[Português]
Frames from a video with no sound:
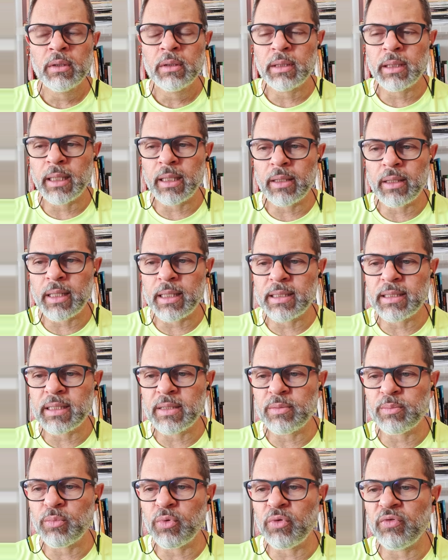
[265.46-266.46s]
né, esse
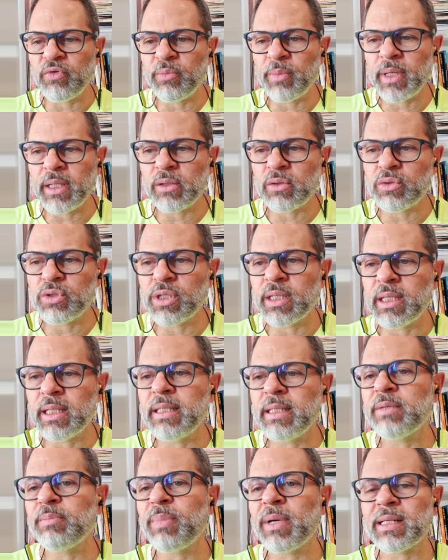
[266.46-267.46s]
movimento de
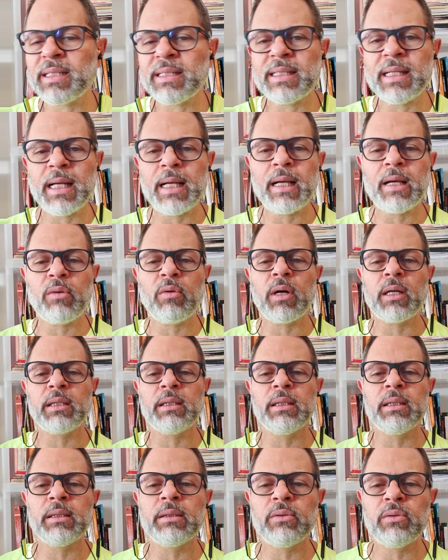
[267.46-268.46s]
crise passar,
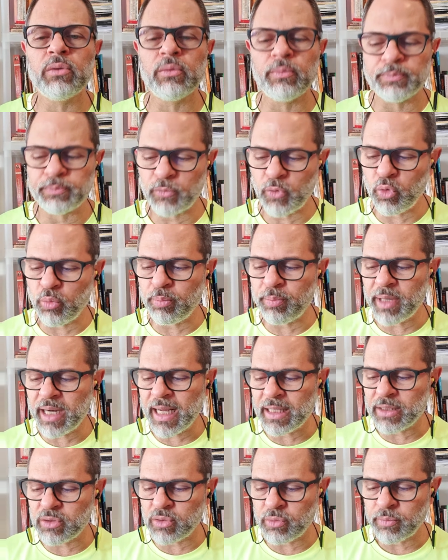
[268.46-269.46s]
aguardando o
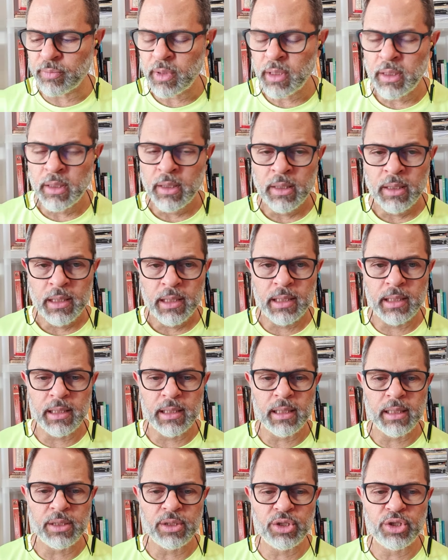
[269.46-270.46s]
prazo em
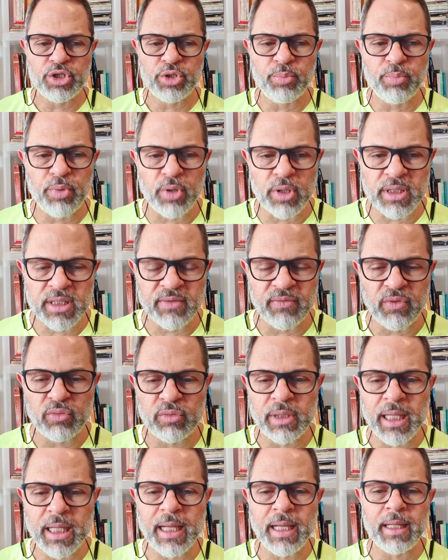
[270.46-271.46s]
que a gente possa
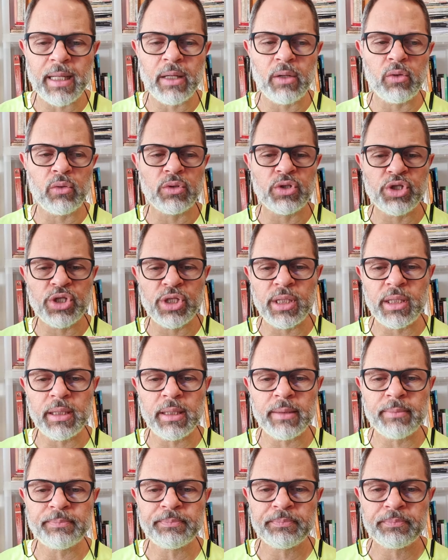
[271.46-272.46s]
voltar à
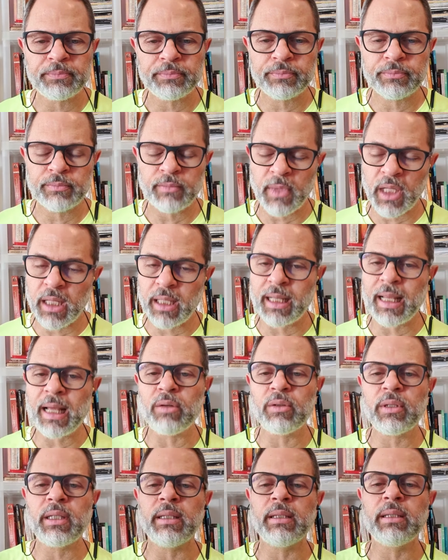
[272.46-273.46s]
rotina,
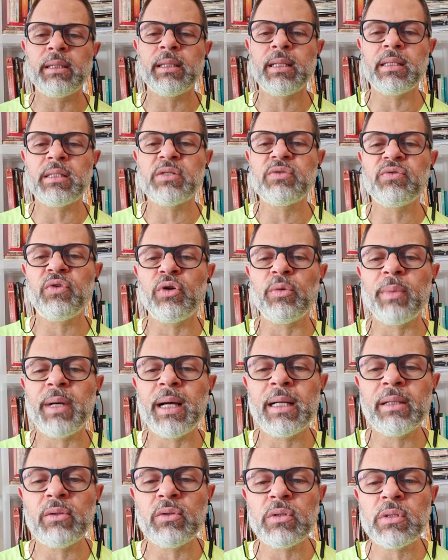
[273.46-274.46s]
claro que
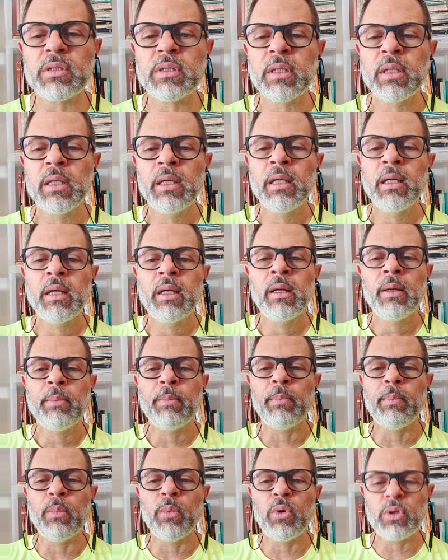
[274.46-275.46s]
transformados,
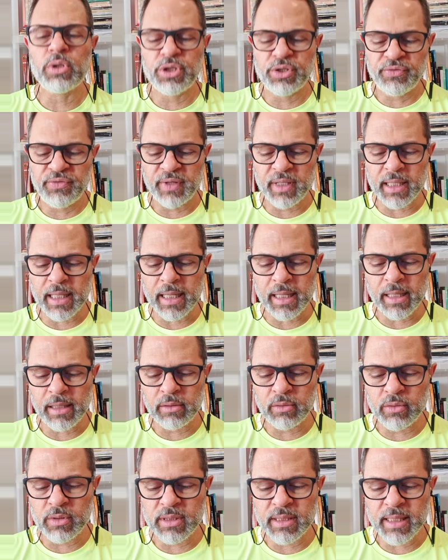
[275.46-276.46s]

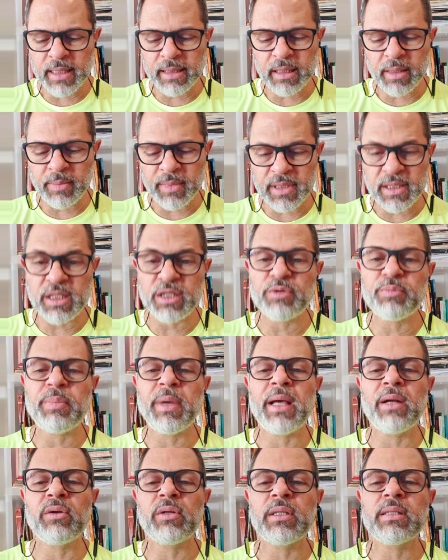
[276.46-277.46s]
modificados, certamente
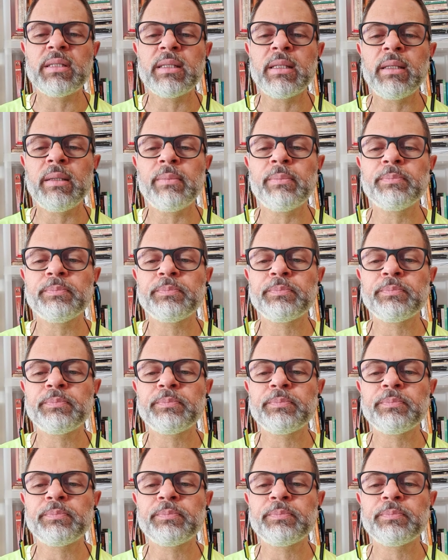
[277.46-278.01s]
espero que sim.